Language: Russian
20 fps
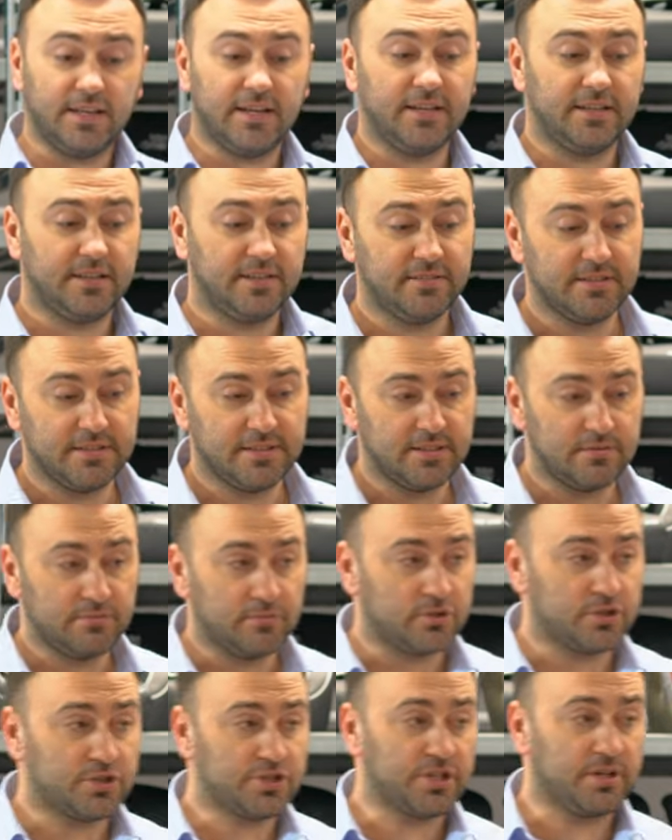а, давайте
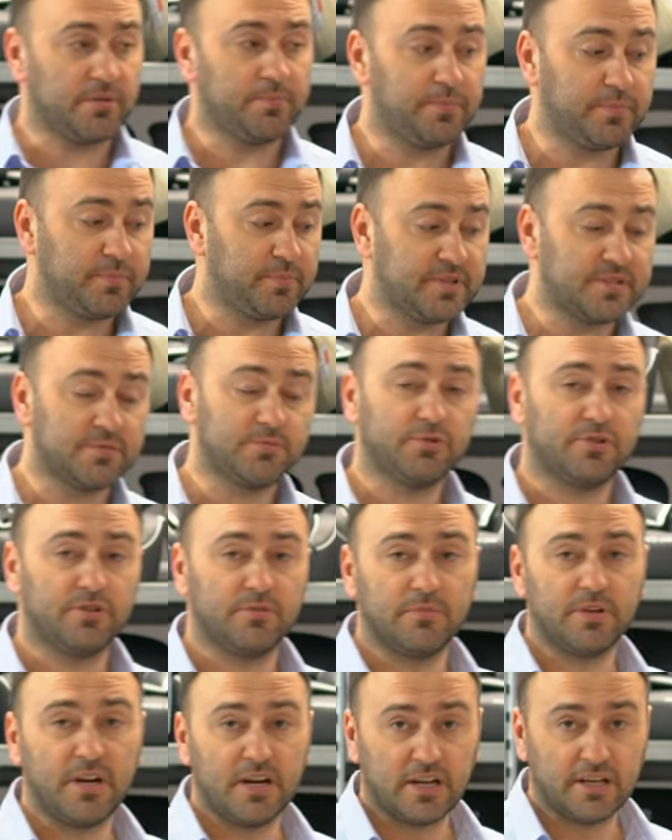немножечко
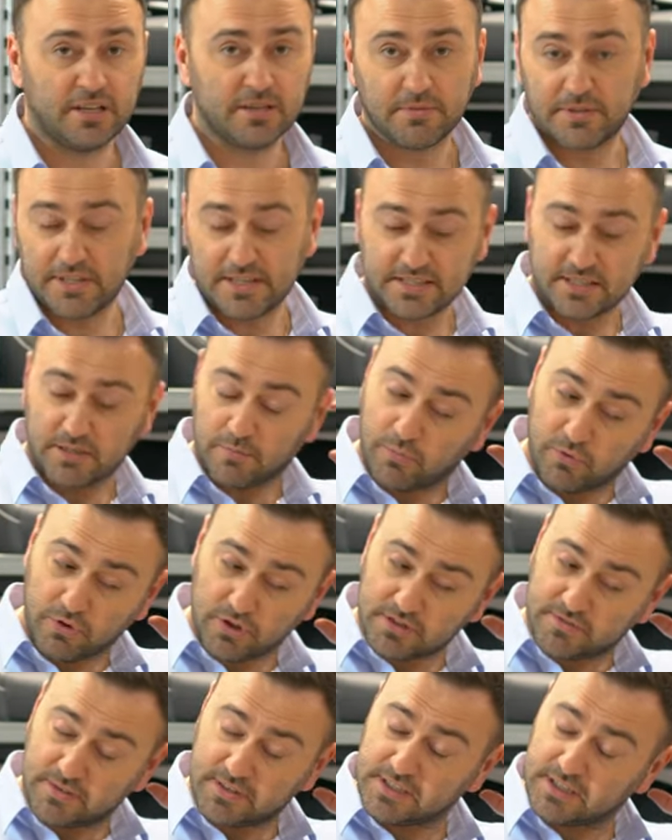посмотрим, как этим креслом
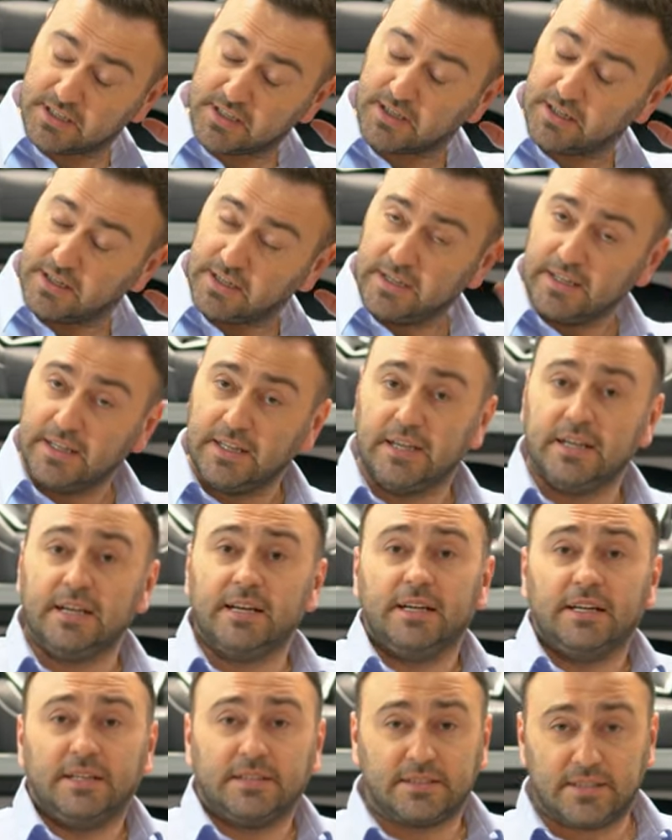пользоваться.
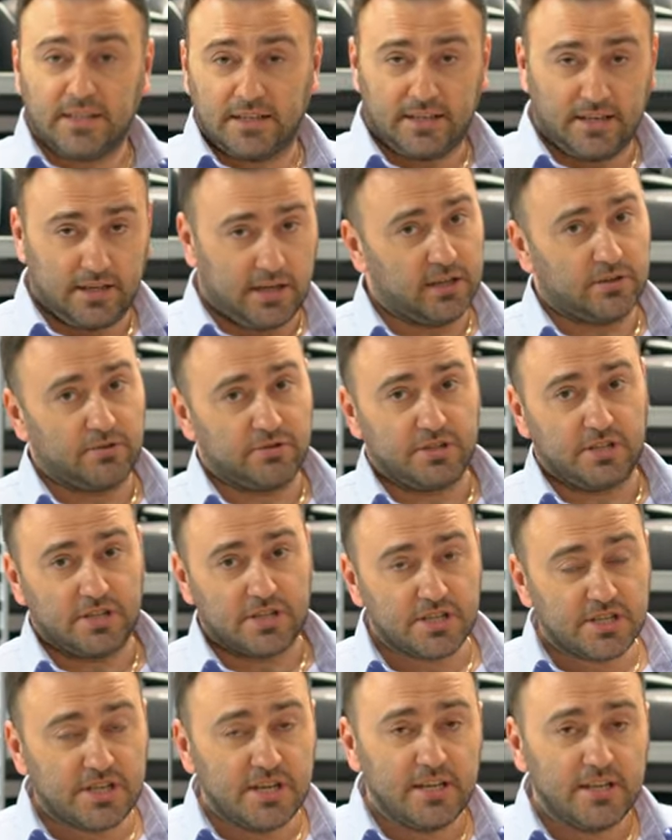Так как оно с
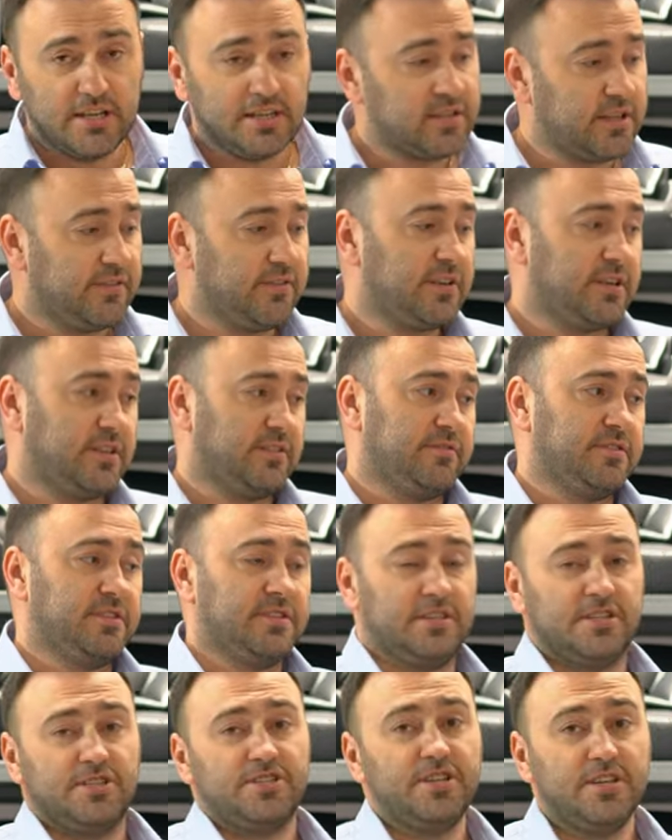рождения, наверное, вы
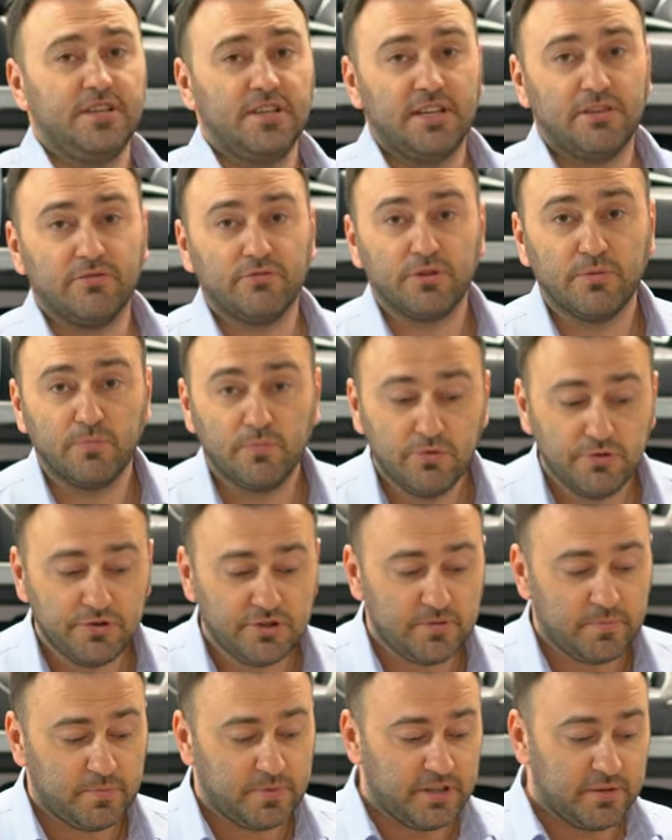с рождения его и
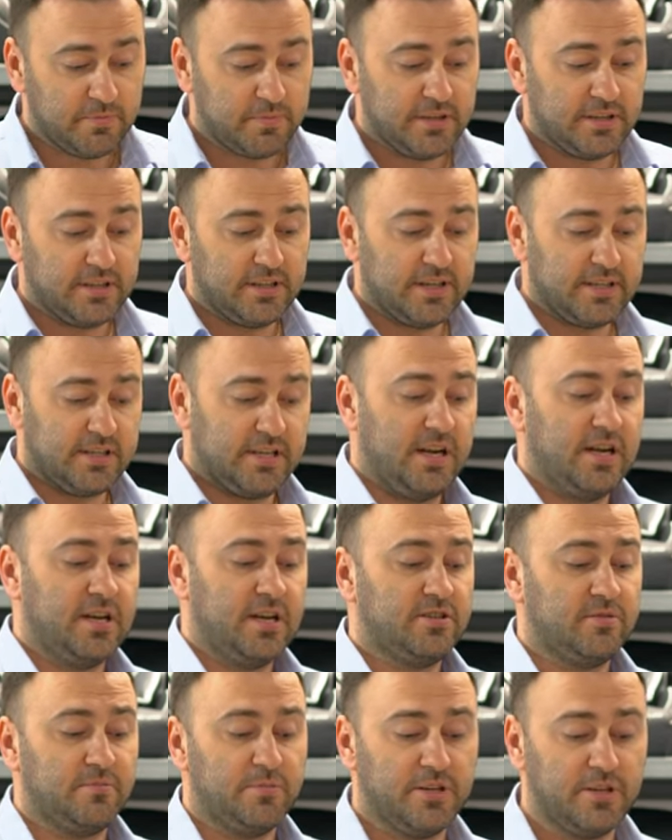будете приобретать,
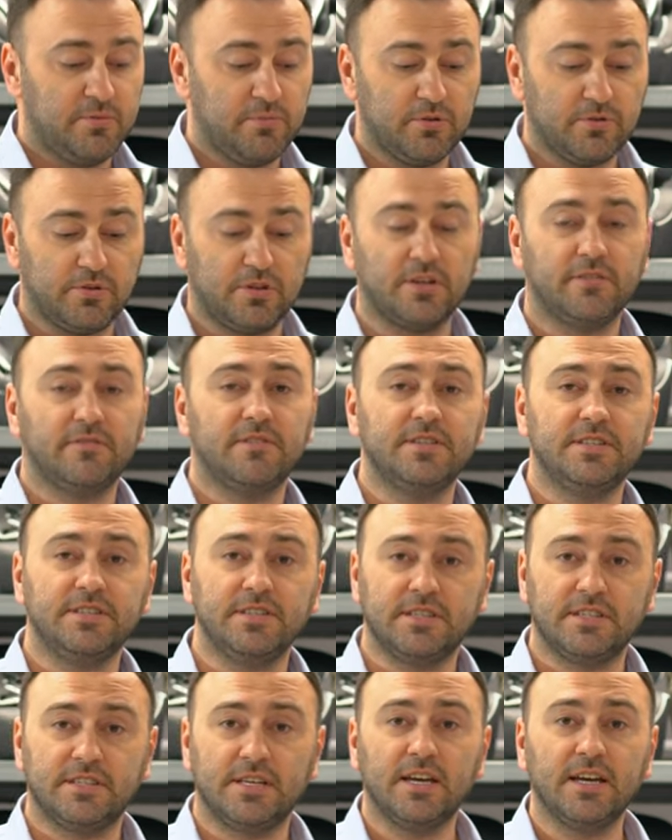чтобы ребенка
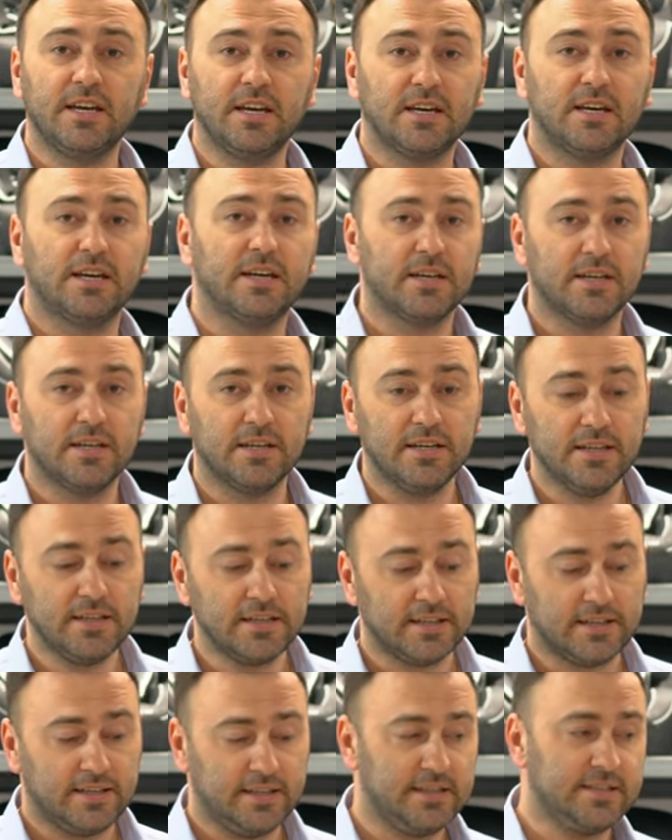возить, э,
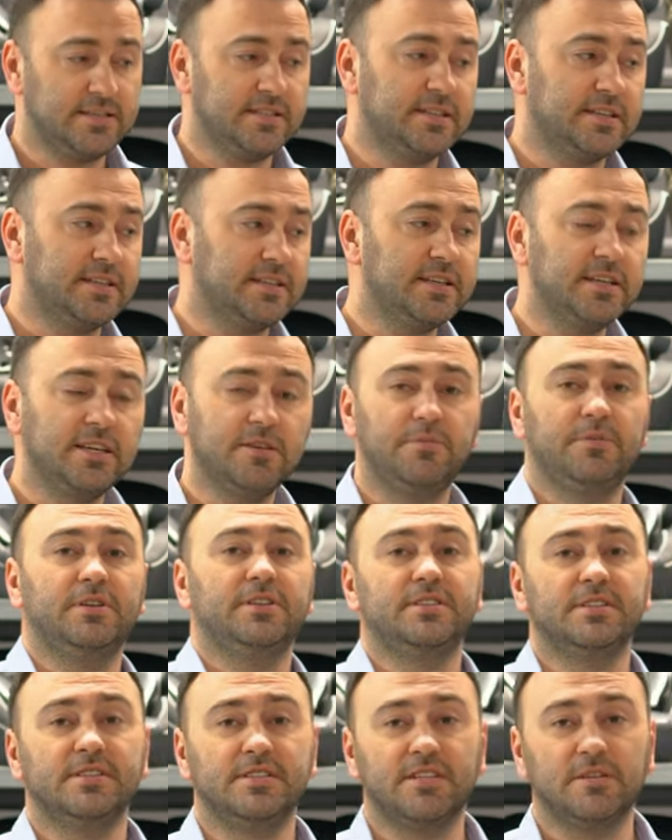это кресло не
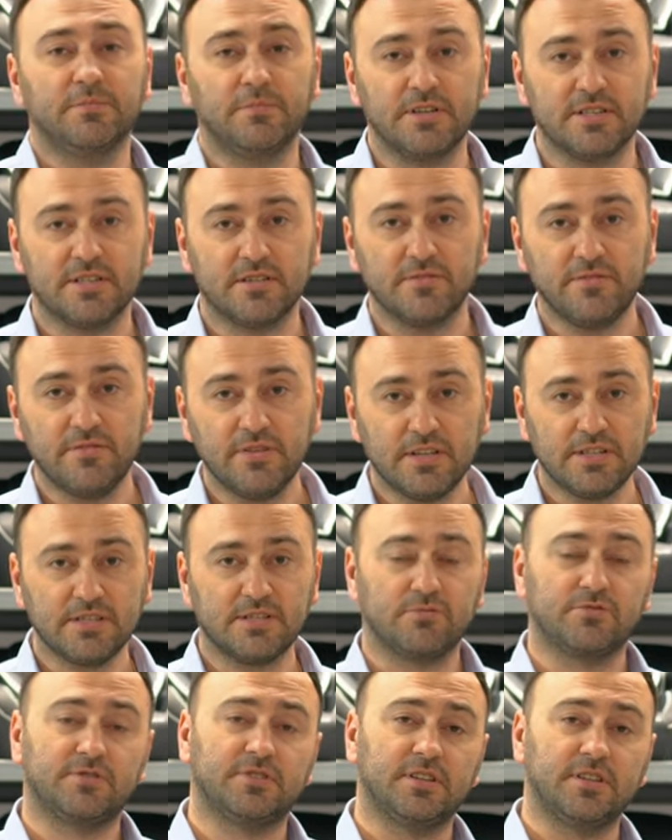имеет системы
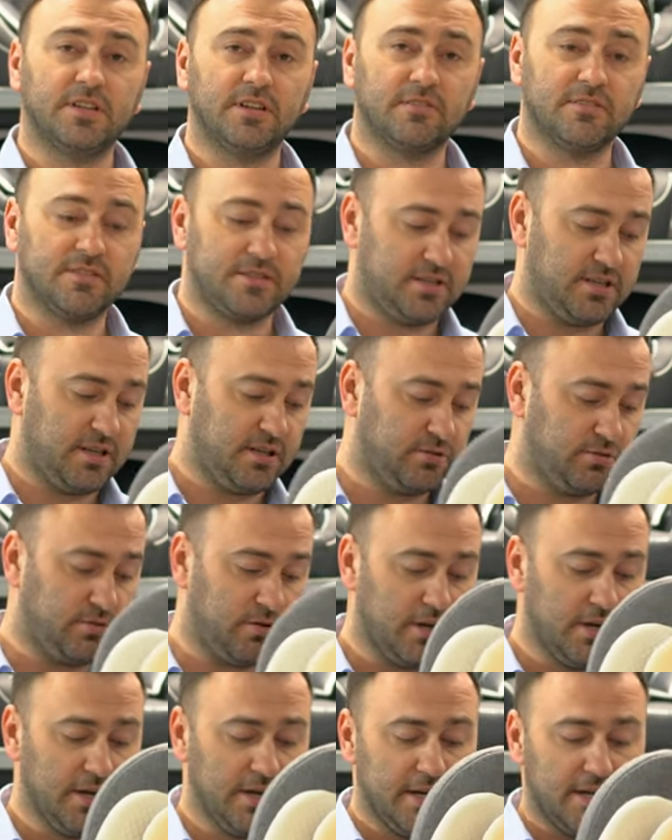Isofix. Устанавливается
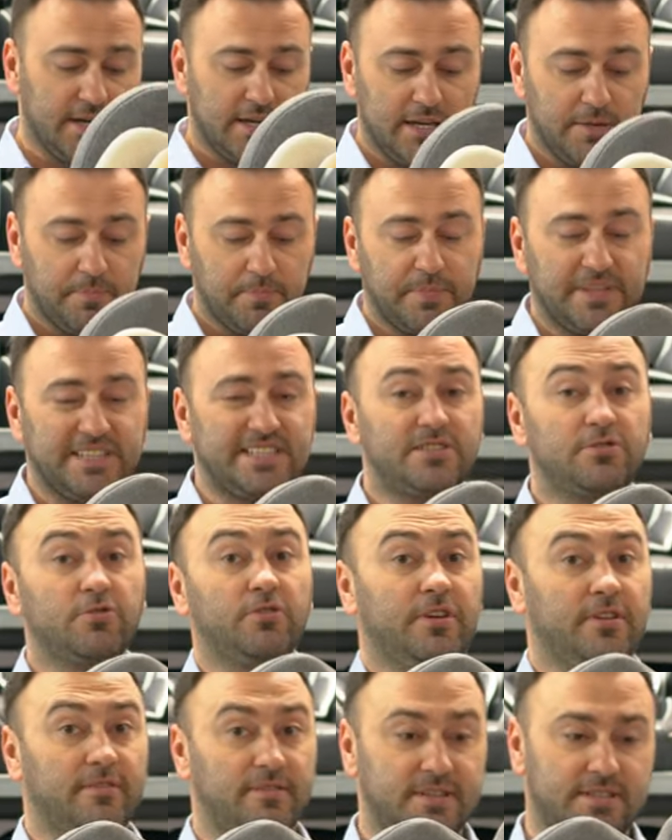оно и
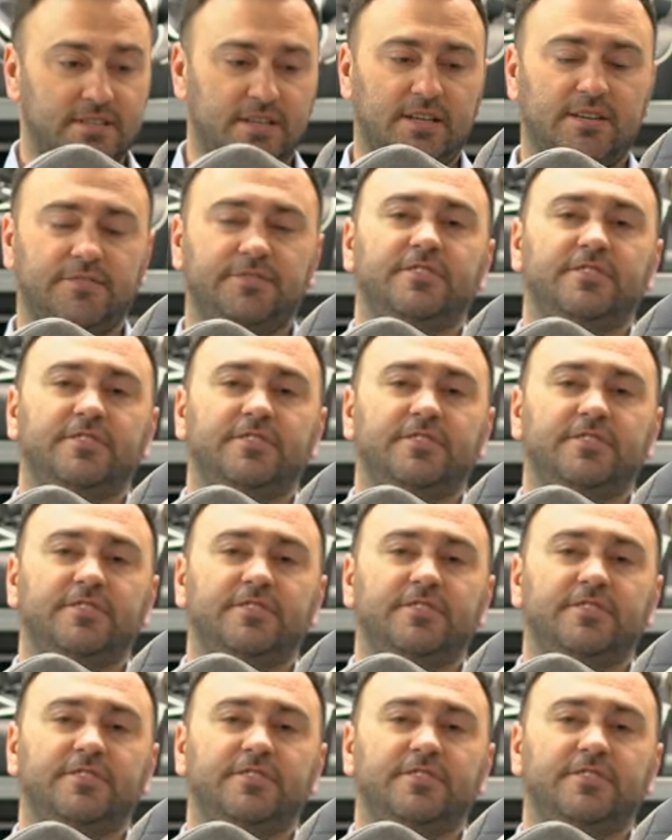пристегивается к